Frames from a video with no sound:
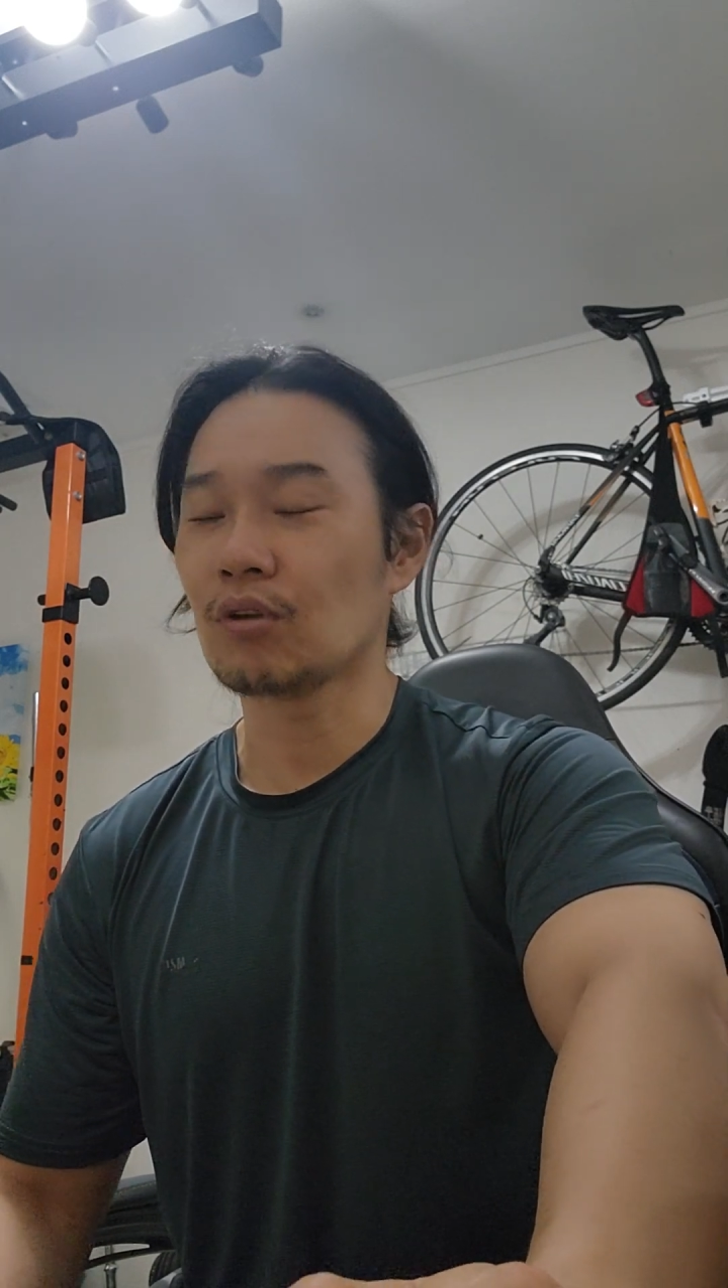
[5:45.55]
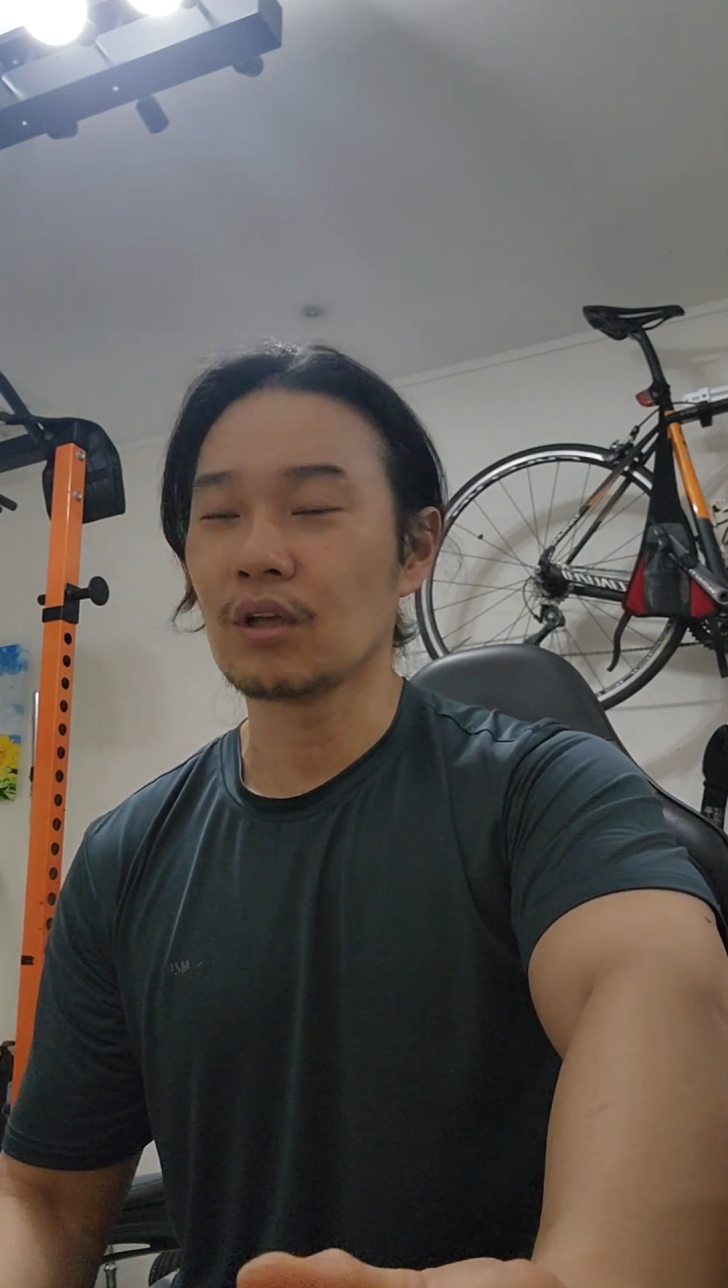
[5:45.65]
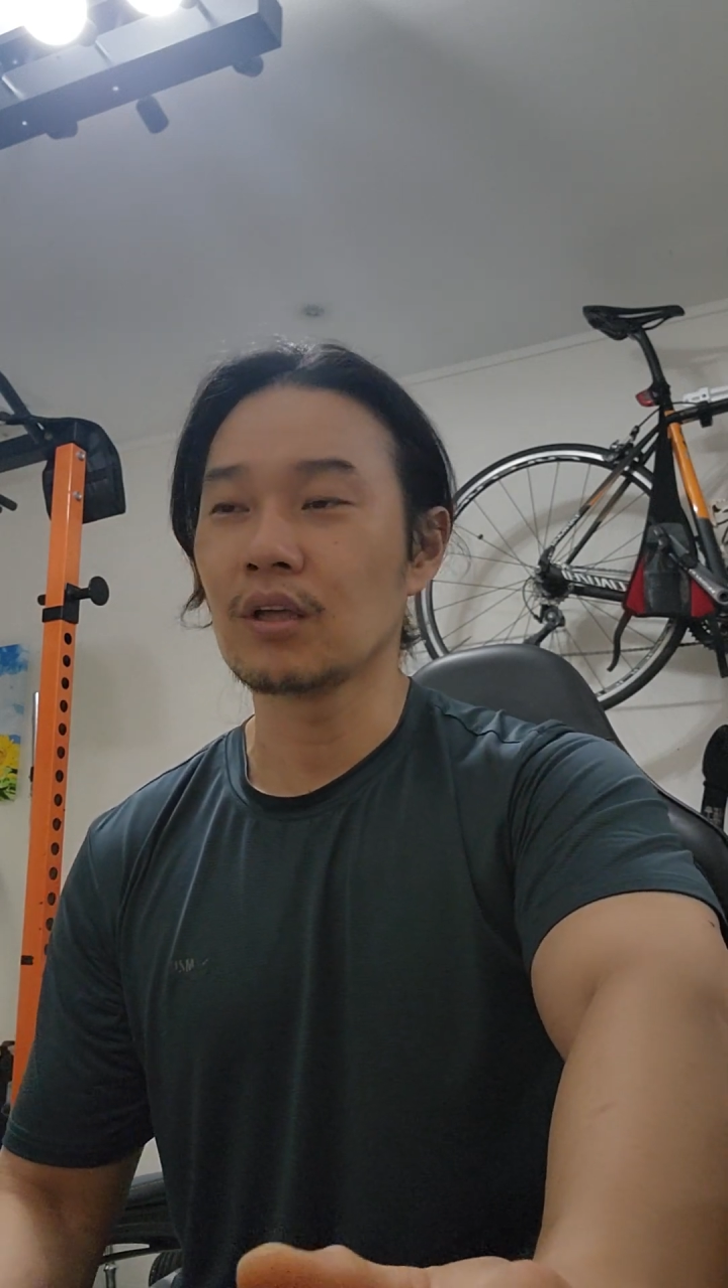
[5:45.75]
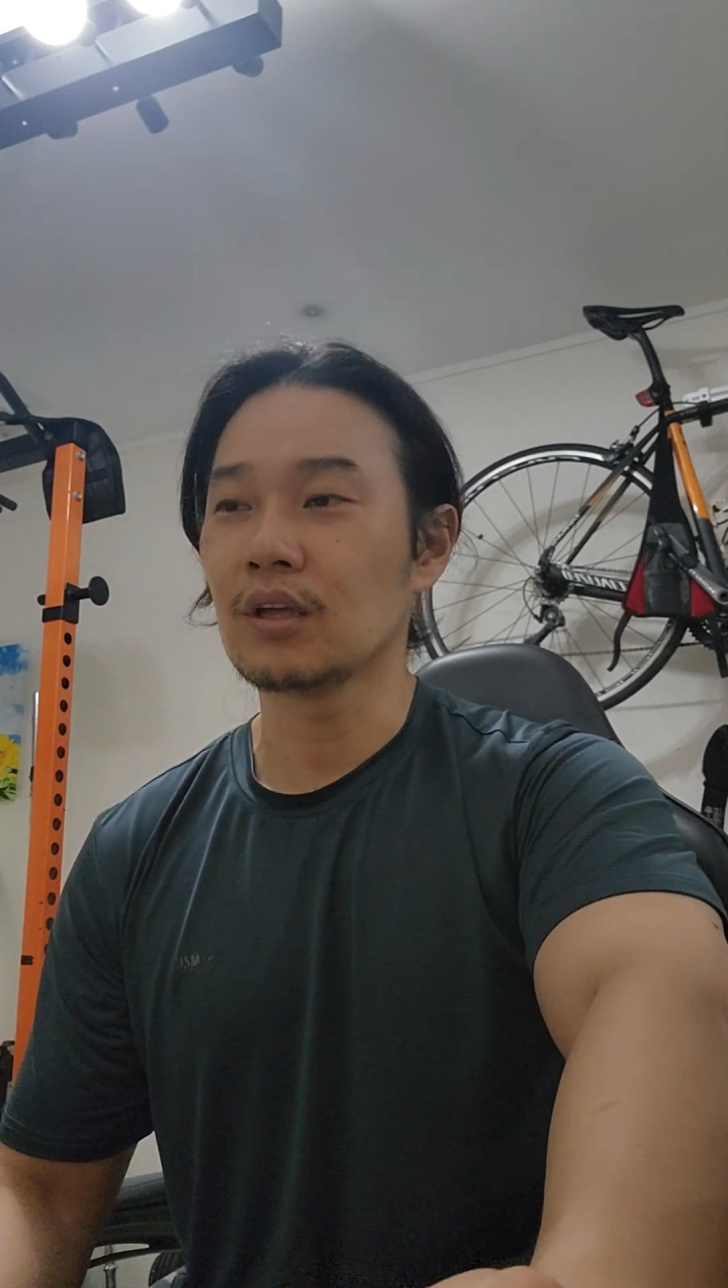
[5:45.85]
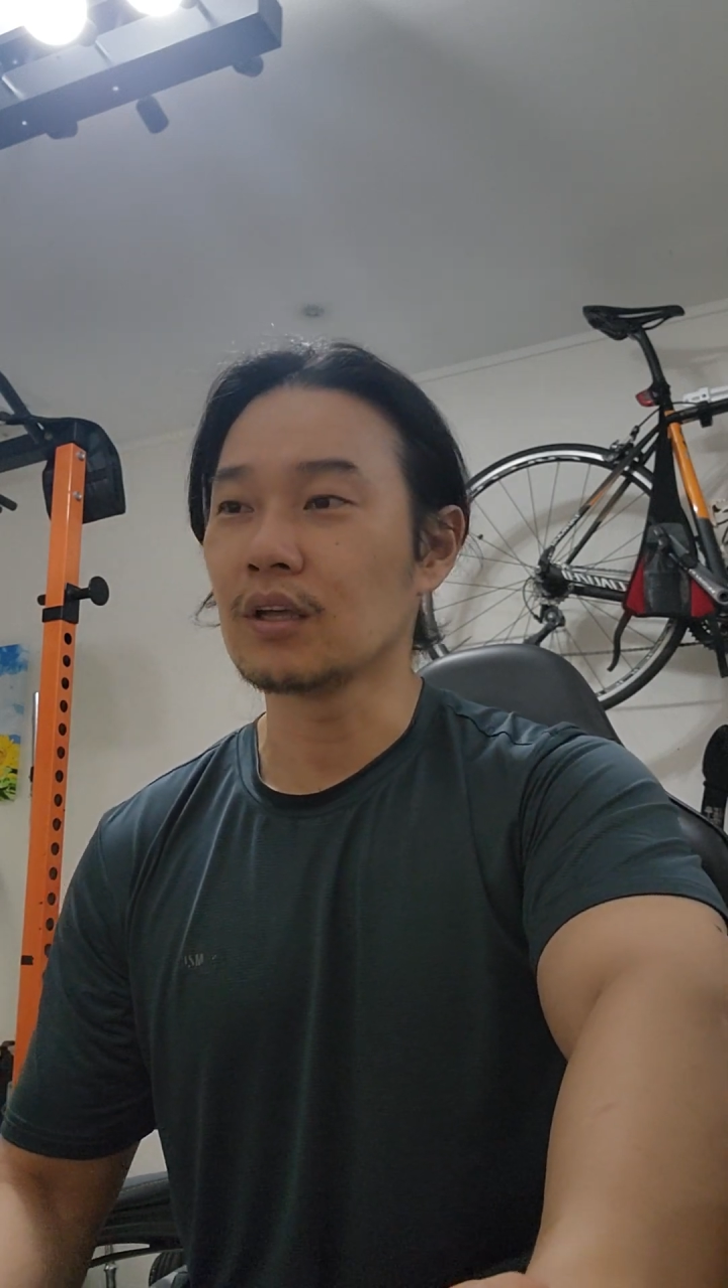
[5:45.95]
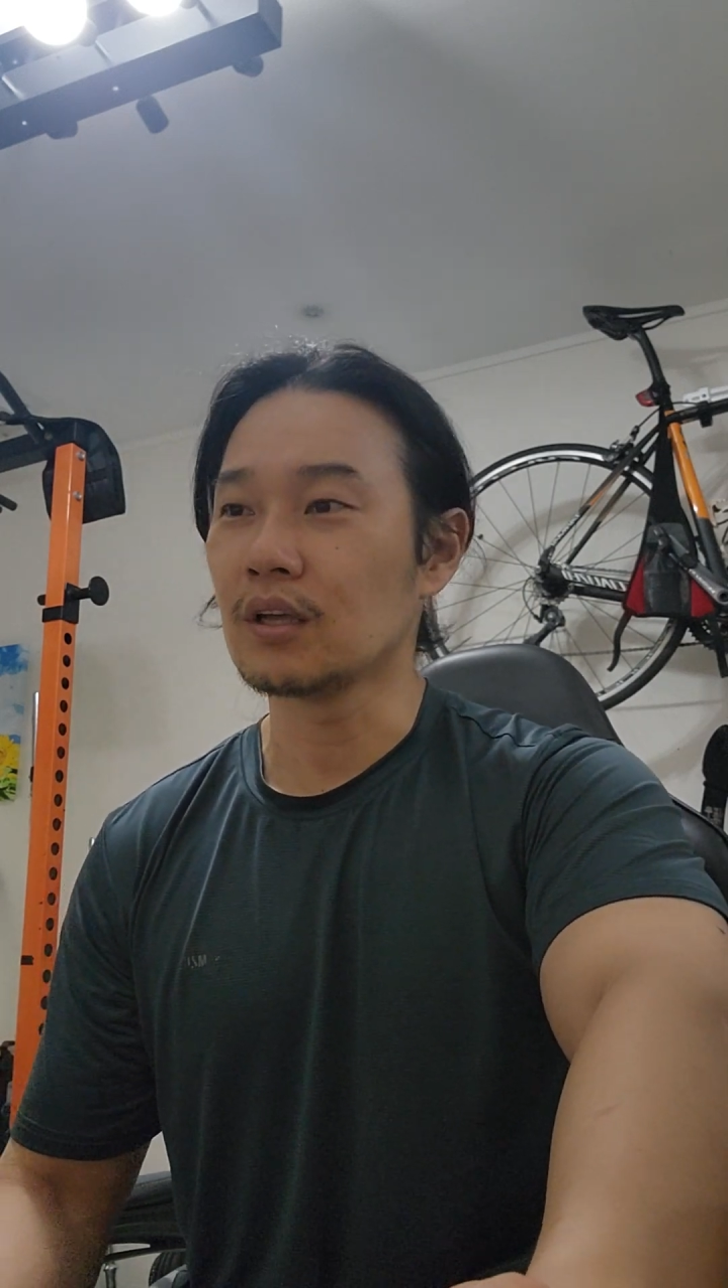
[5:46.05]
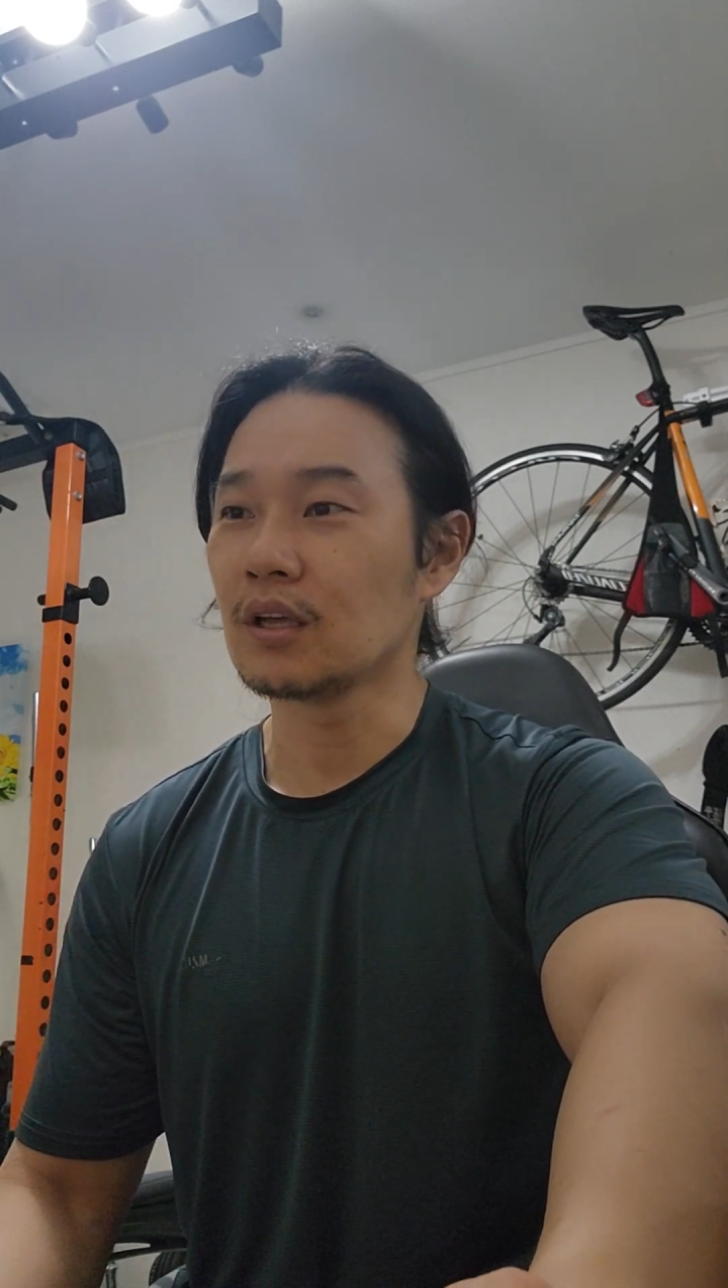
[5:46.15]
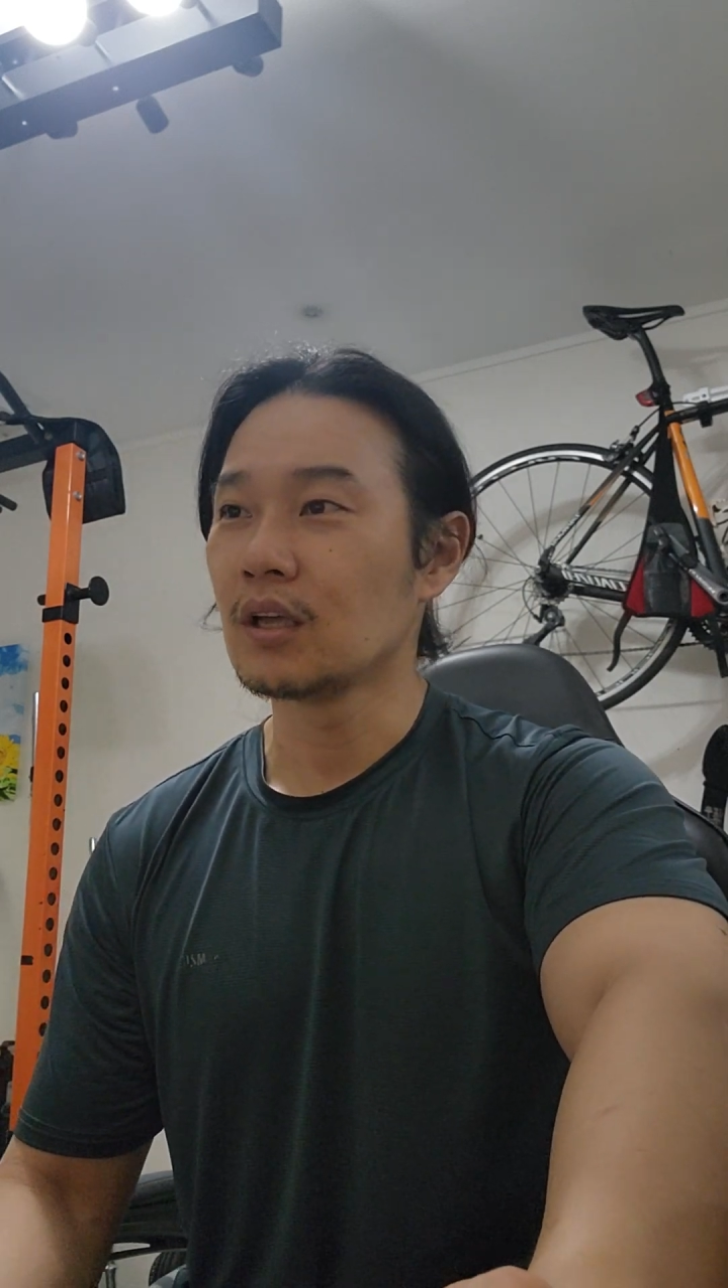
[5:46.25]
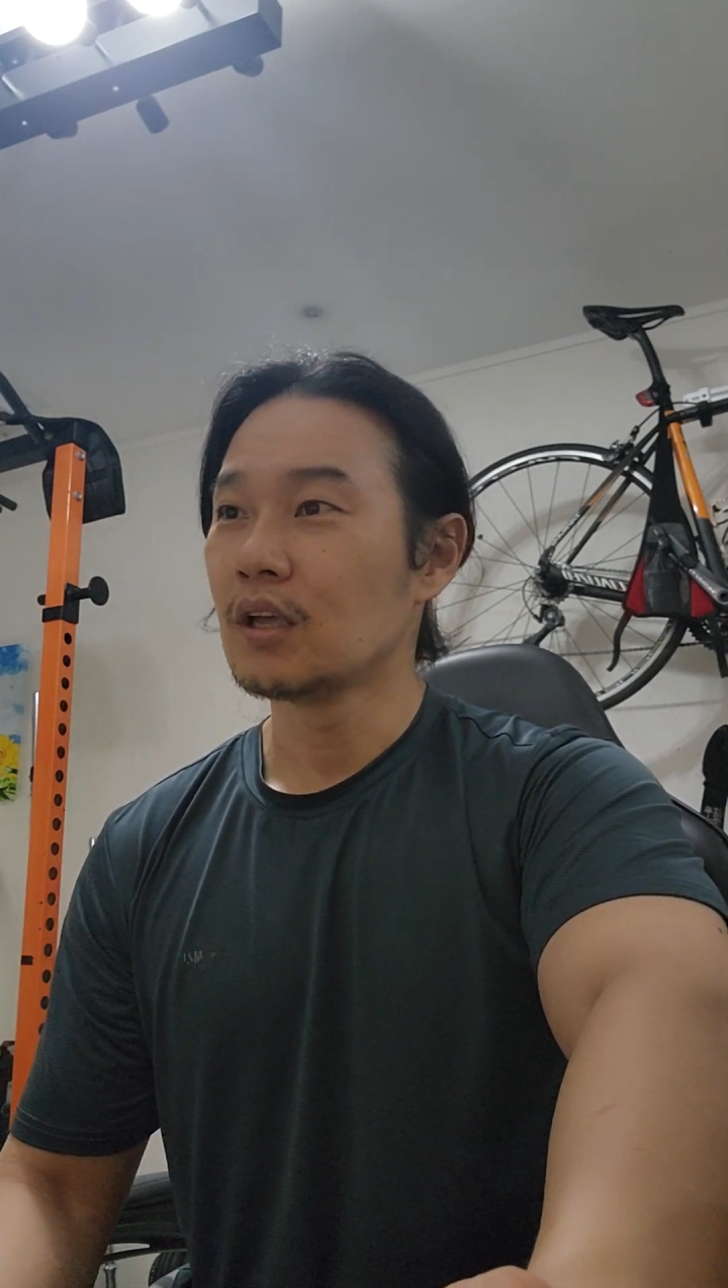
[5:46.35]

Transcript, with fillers: 돼.